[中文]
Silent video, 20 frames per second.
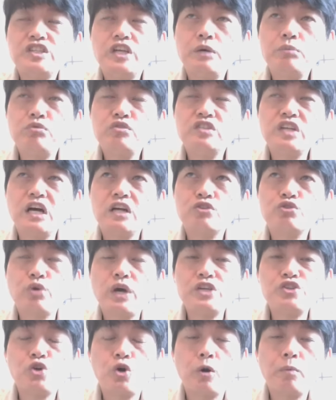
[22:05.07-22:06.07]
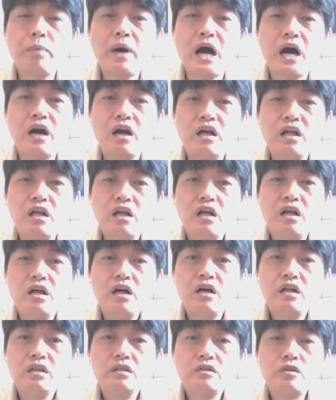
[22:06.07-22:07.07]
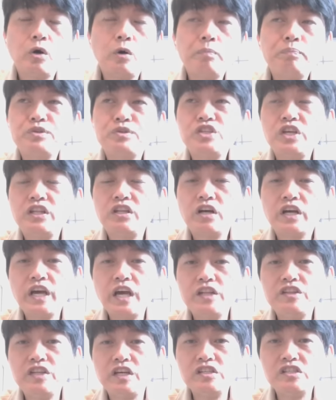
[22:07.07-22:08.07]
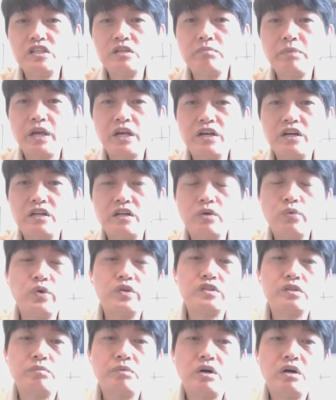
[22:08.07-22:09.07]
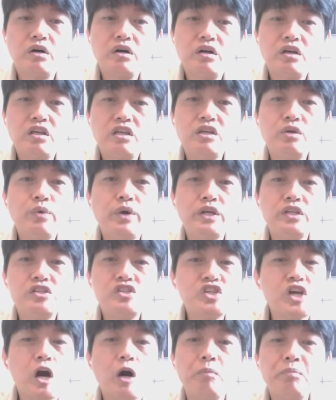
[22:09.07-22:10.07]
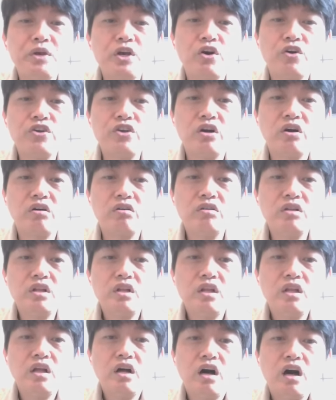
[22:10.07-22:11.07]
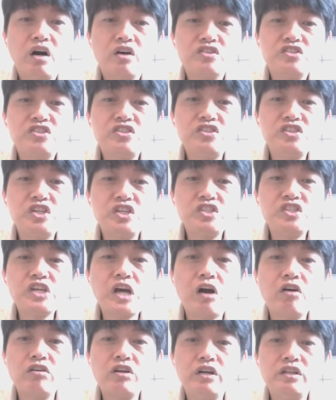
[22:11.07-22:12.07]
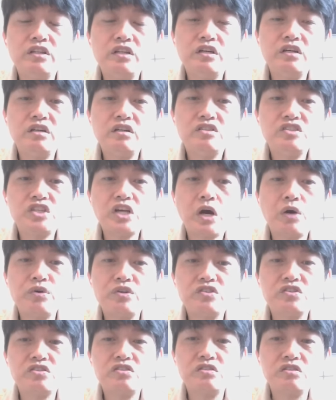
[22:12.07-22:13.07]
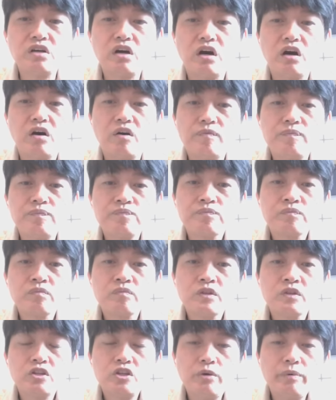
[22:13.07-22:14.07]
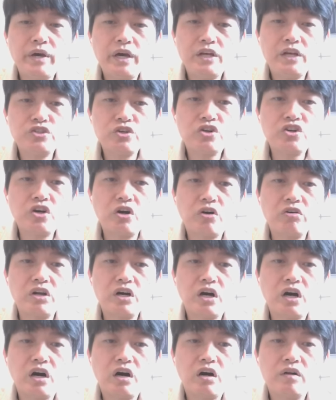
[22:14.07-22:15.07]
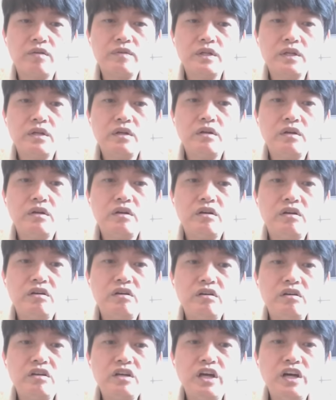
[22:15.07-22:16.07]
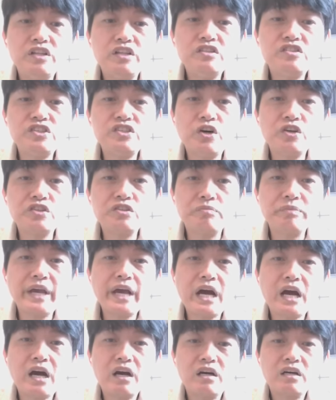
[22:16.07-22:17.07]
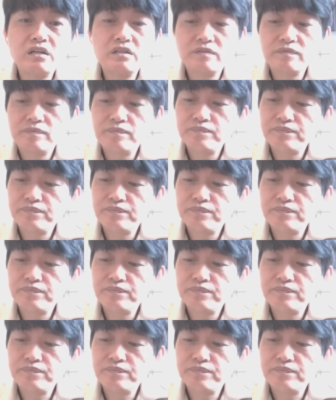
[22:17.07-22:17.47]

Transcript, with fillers: 在节目上摔球棒都不见得可以点醒每个人，为什么？因为教没有用、哦、事情教人呢，教一次、哦、对不对？就够了、哦、人只有怎么样？